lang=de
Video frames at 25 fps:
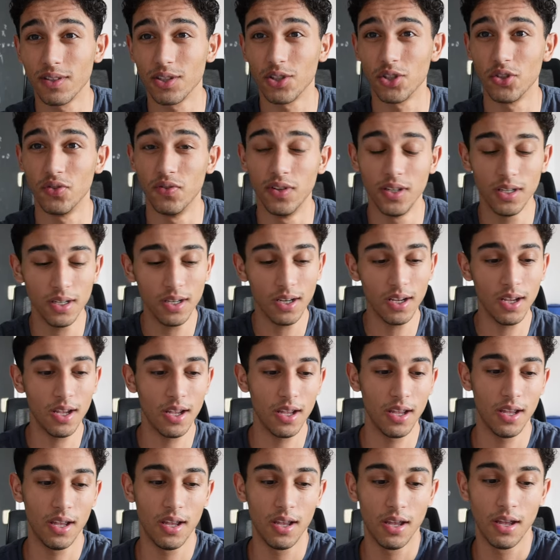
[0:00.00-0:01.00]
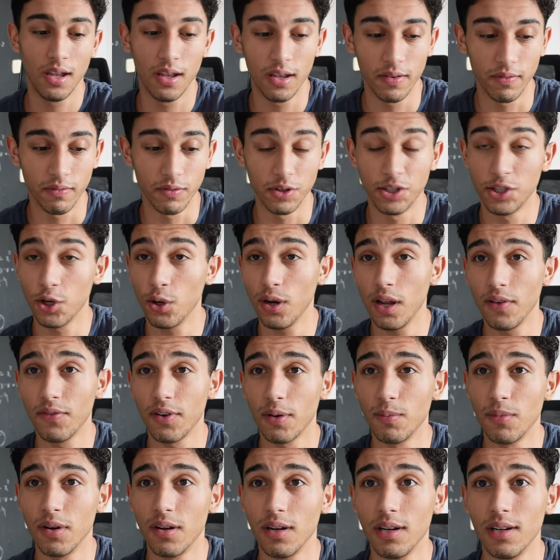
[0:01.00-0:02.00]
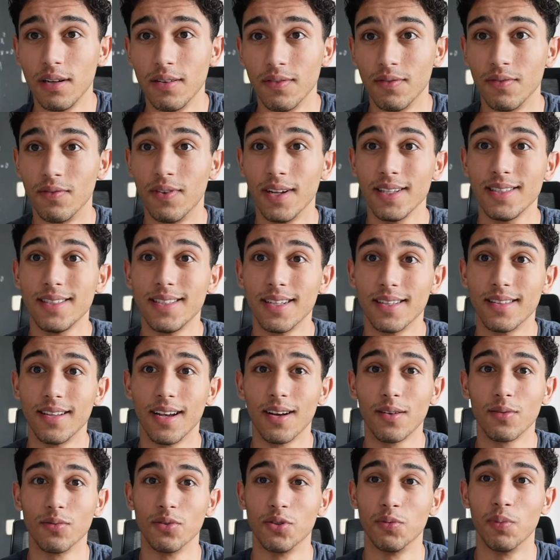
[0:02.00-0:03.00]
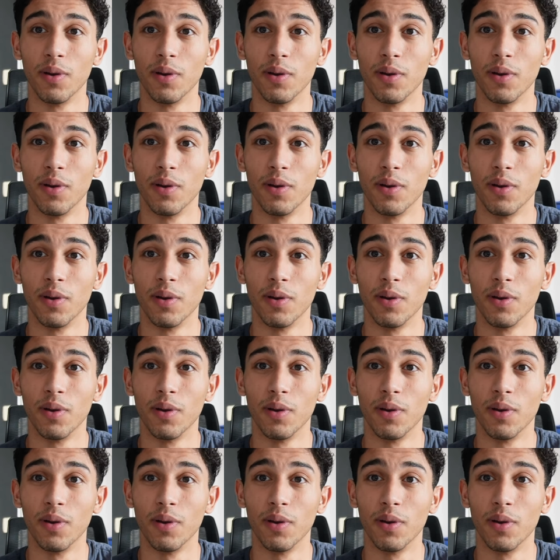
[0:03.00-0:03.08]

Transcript: was ich will. Wir schauen einfach mal, was der Tag uns